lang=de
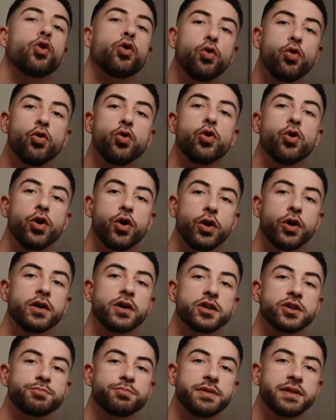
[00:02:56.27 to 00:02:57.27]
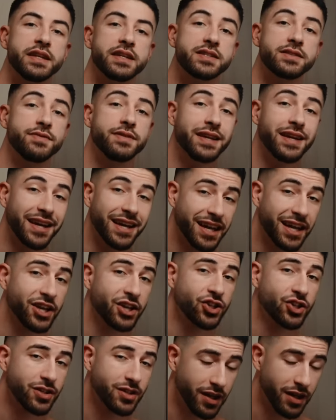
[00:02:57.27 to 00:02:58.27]
Huh, ich bin jetzt wieder
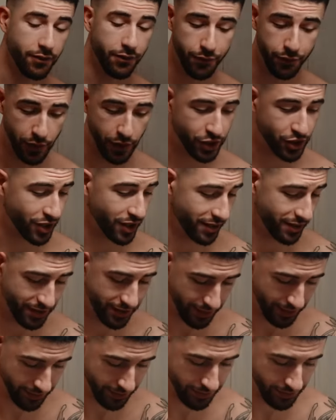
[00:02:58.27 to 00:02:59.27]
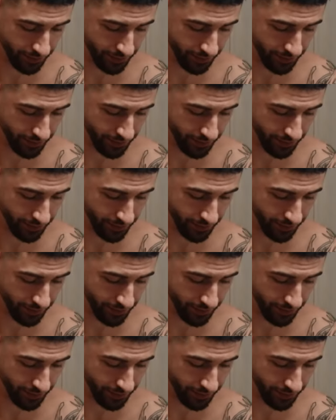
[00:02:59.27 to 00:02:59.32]
richtig fresh, Alter.